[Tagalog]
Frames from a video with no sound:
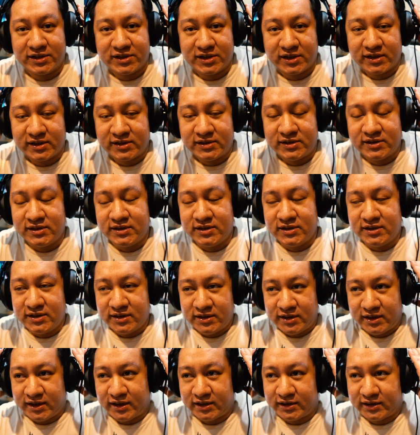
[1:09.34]
siya.
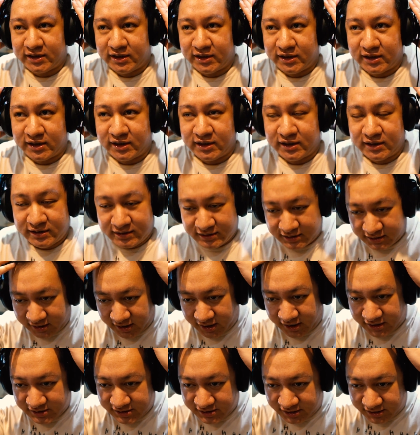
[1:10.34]
At uh,
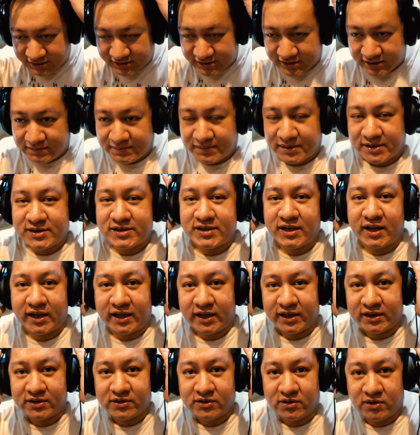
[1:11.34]
nag-adjust naman sa
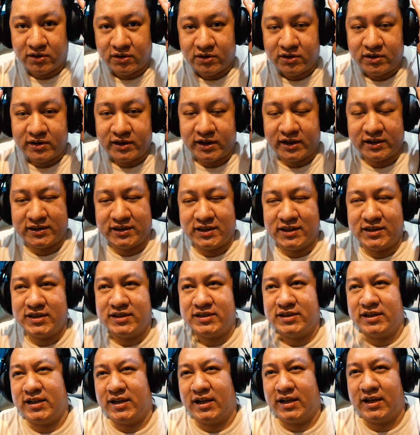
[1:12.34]
head ko at hindi
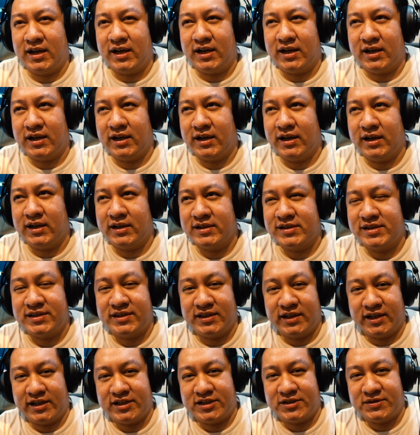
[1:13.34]
siya
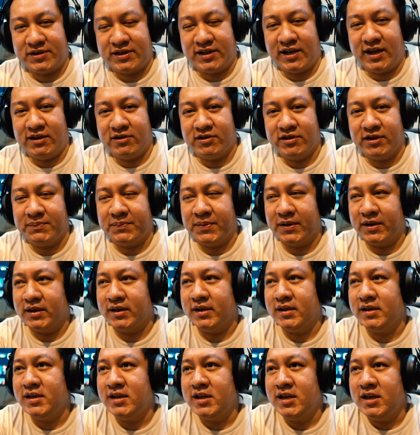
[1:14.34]
nakaka-stress lalo na pag
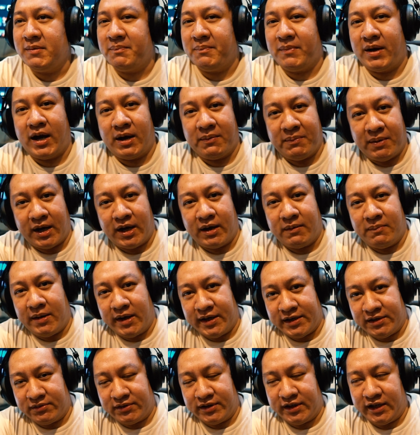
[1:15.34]
mahaba-haba
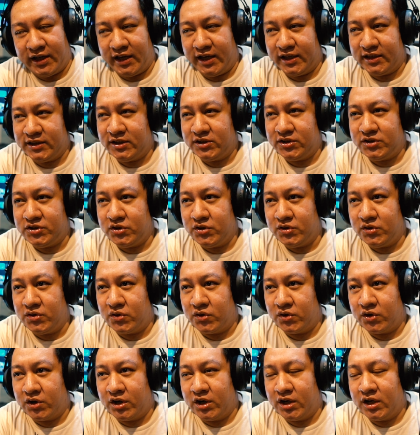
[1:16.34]
yung ini-edit nyo
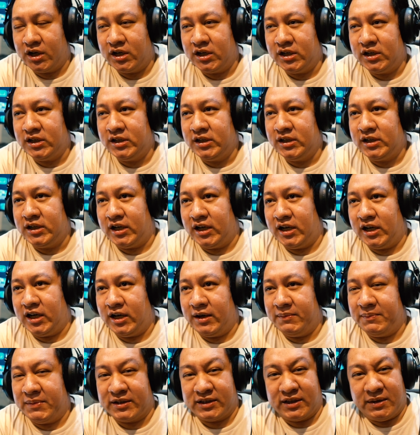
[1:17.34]
or
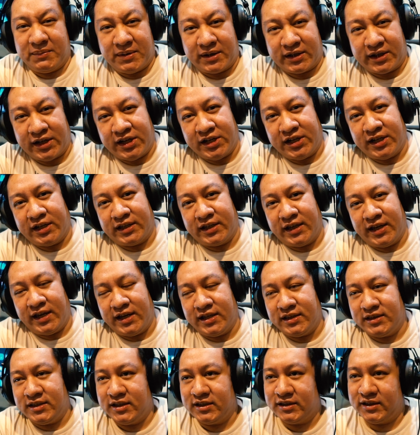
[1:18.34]
uh, magdamag kayo
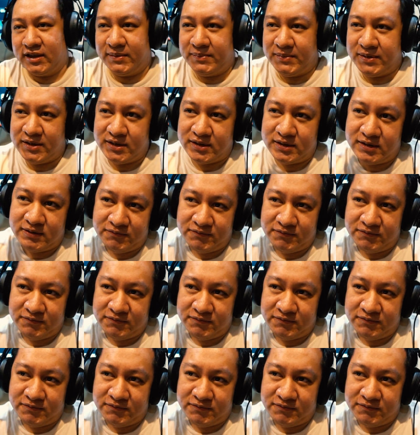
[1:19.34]
nag-edit. I mean,